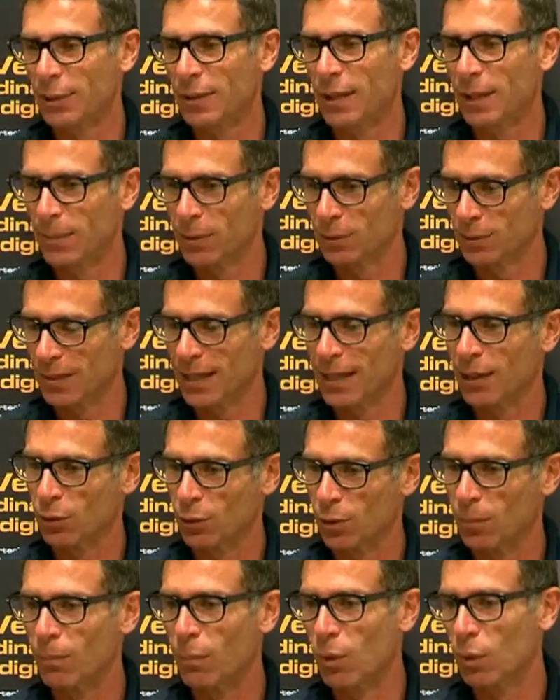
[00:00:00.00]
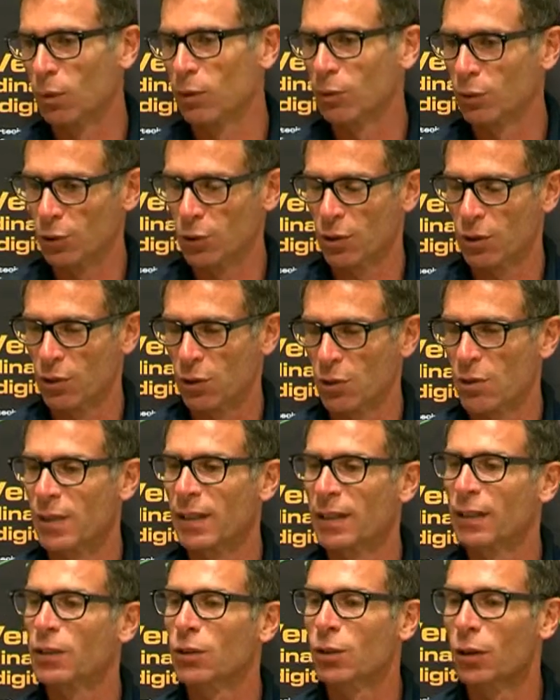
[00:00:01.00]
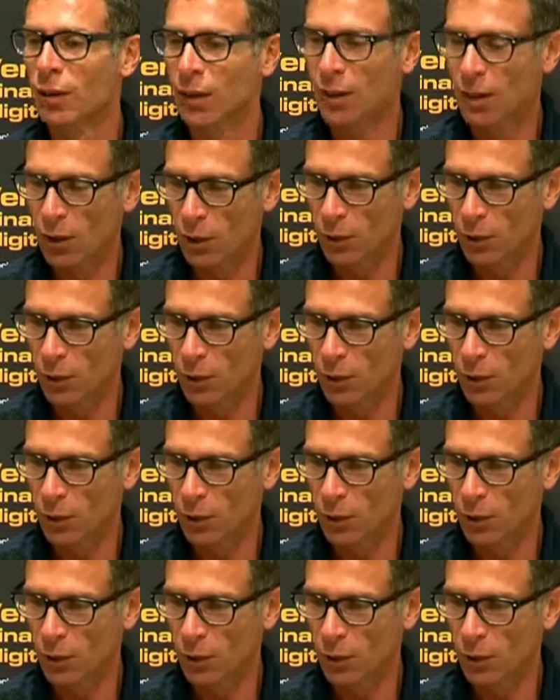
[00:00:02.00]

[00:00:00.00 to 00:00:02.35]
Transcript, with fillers: Udem è un dialogo molto circoscritto,